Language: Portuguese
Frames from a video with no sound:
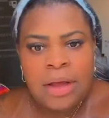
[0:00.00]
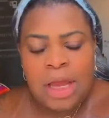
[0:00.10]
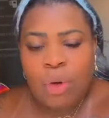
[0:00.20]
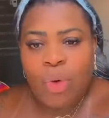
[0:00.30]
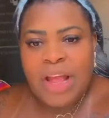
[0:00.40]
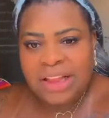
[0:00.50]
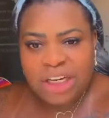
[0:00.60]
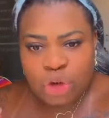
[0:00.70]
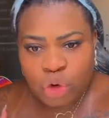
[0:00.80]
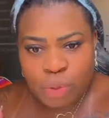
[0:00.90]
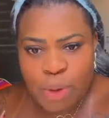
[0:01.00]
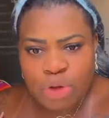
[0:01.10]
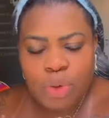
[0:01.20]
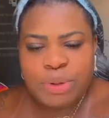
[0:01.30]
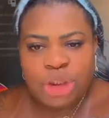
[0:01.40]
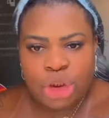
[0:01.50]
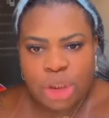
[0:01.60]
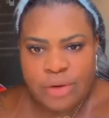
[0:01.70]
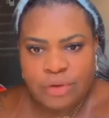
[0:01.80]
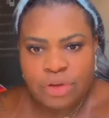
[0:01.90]
Quero correr atrás dos meus
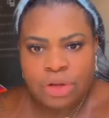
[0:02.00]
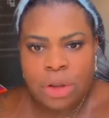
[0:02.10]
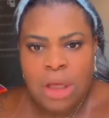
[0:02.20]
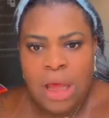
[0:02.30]
objetivos.